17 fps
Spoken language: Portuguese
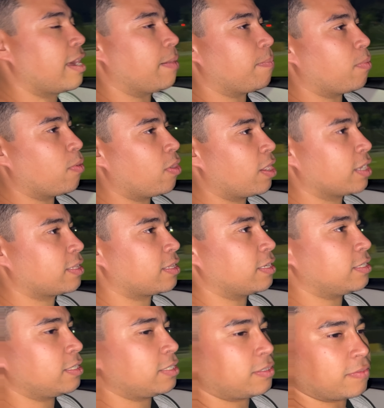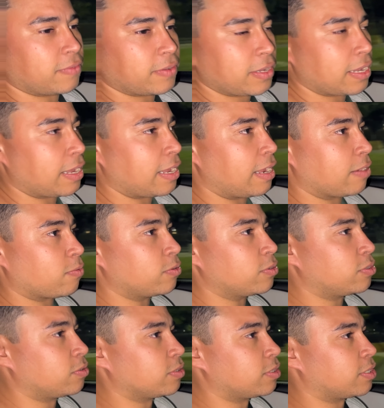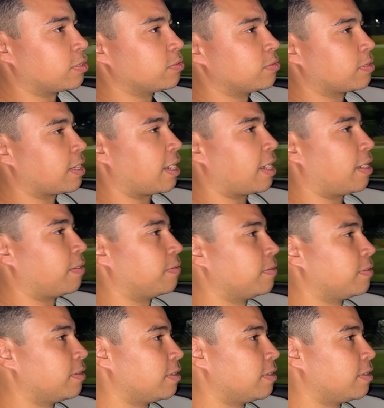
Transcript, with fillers: a porta, a gente vê a construção do carro.